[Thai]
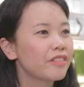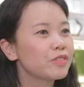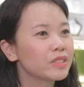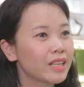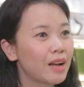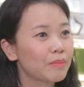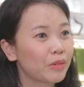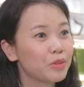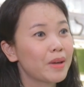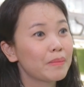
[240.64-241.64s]
แม่ฟูลไทม์
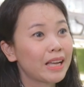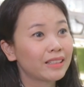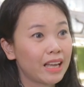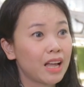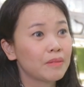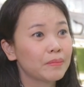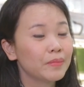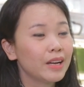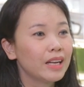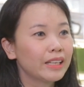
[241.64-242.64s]
กับคุณแม่พาร์ทไทม์
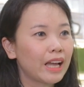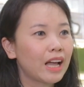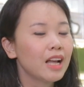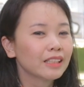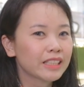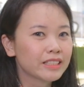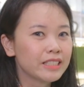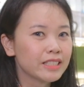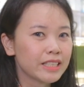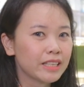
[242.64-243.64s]
นะคะแต่จ
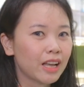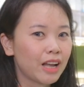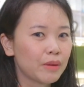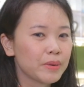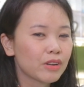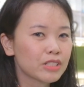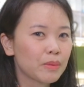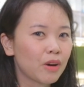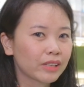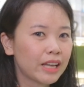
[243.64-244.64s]
ริงๆพี่ก้อย
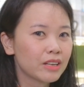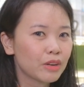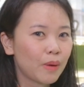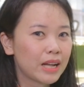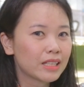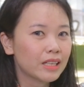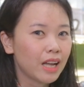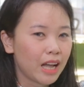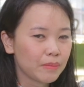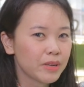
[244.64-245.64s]
จะบอกได้เลยว่า
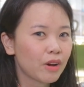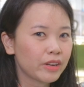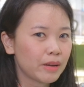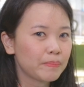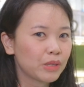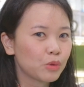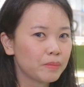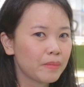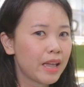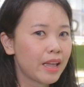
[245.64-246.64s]
พี่ก้อยเนี่ยเป็น
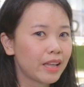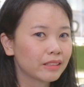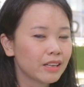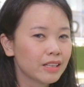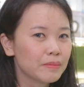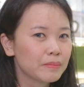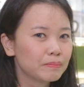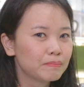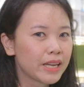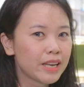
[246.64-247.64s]
คุณแม่
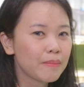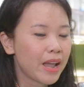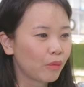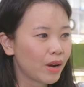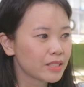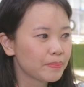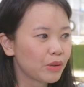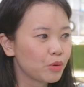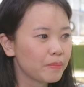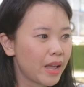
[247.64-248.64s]
ไม่ได้แบ่งว่าจะเป็
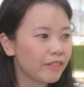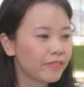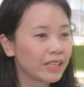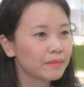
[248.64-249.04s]
นคุณแม่